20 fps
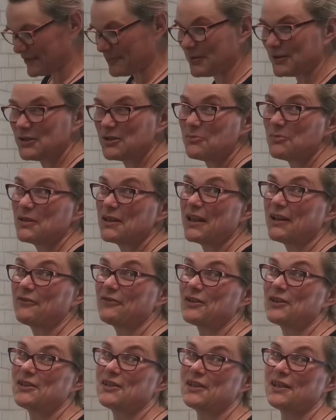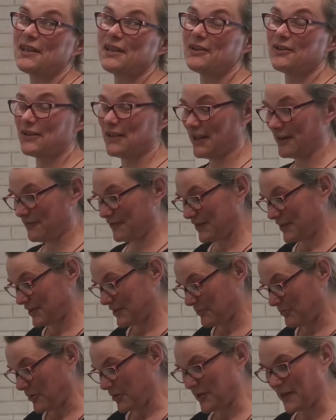Zobaczymy, jak wyjdzie jego, jak
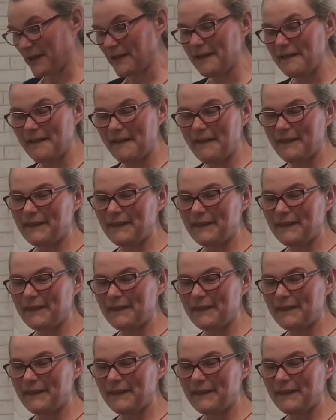wyjdzie moje.